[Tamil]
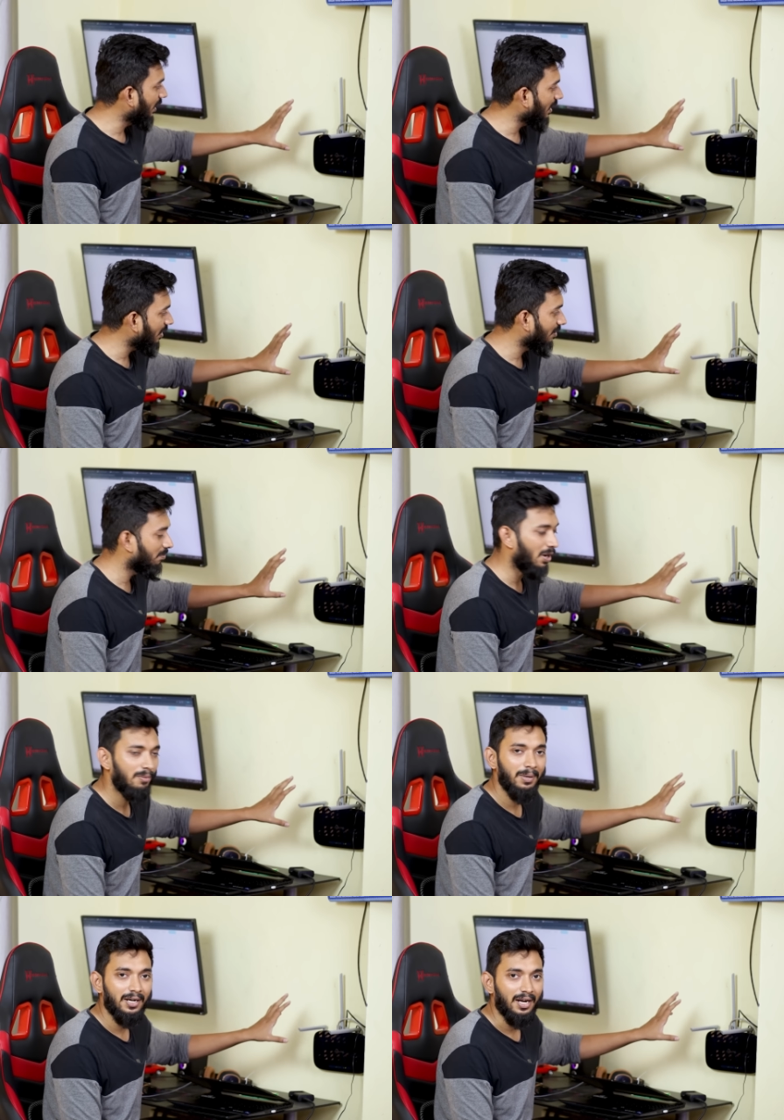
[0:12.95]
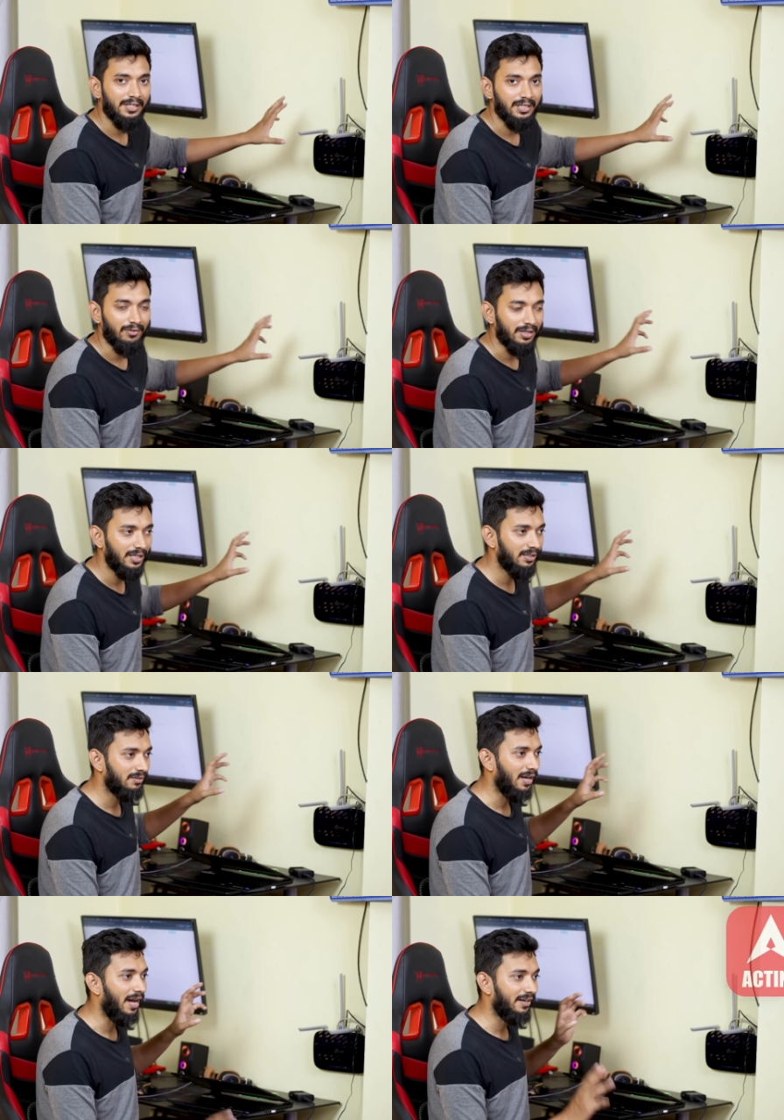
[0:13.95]
இந்த ப்ராட்பேண்ட் கனெக்ஷன் வந்து
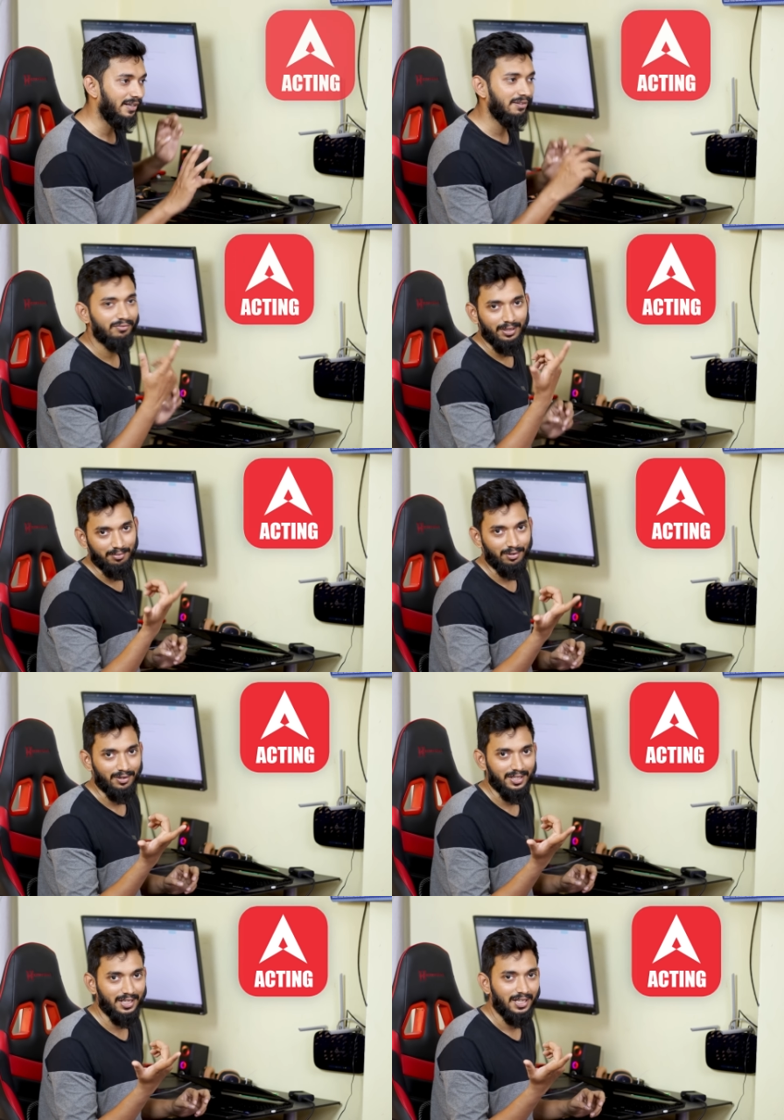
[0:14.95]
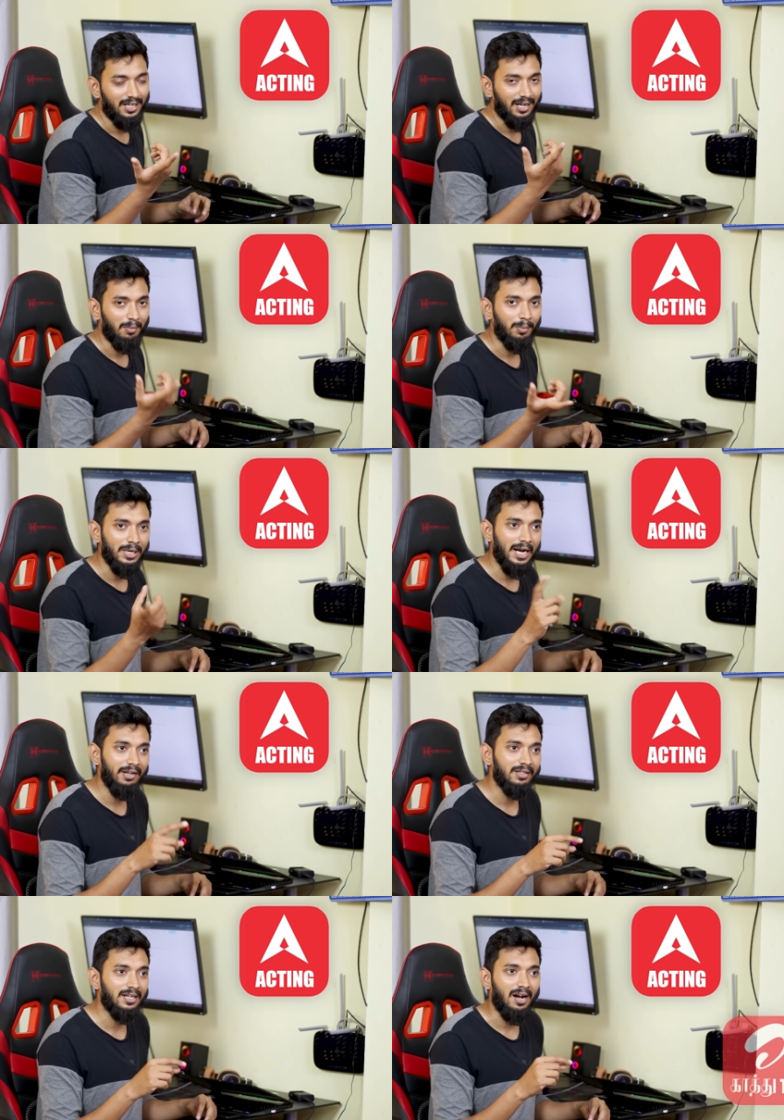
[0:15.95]
ஆக்டிங் ஃபைபரோடது நம்ம
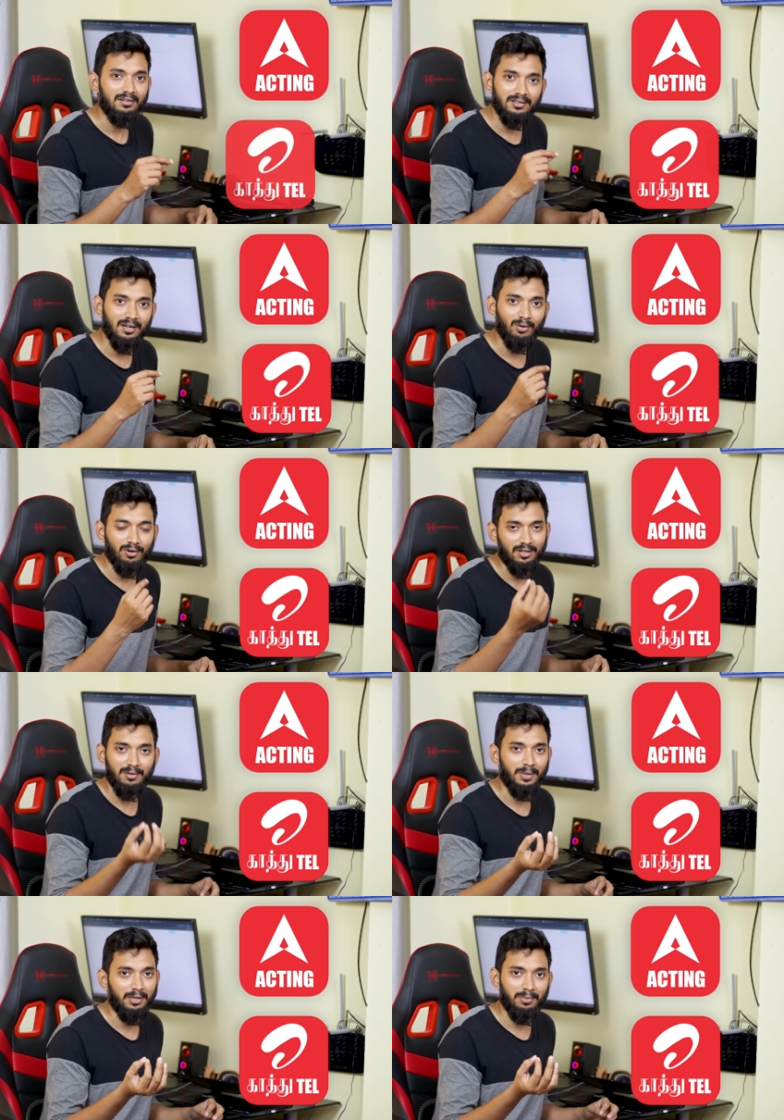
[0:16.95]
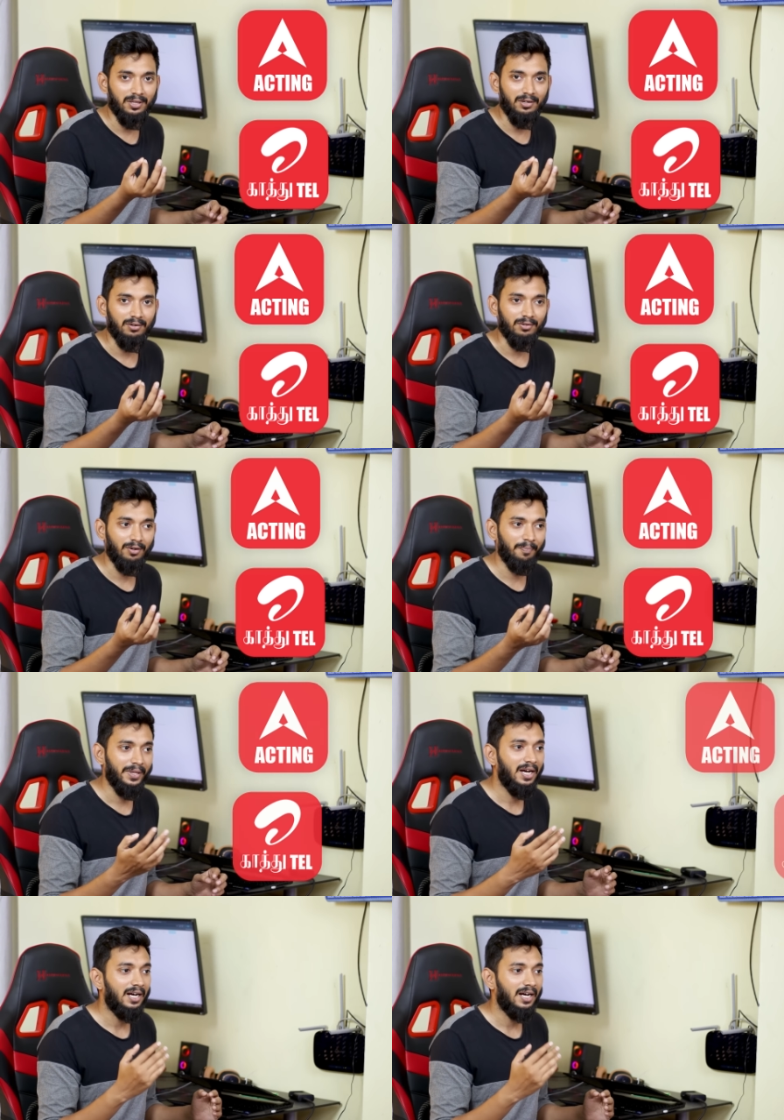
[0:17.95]
முன்னாடி வந்து காத்துட்டலோடது பயன்படுத்திகிட்டு இருந்தோம்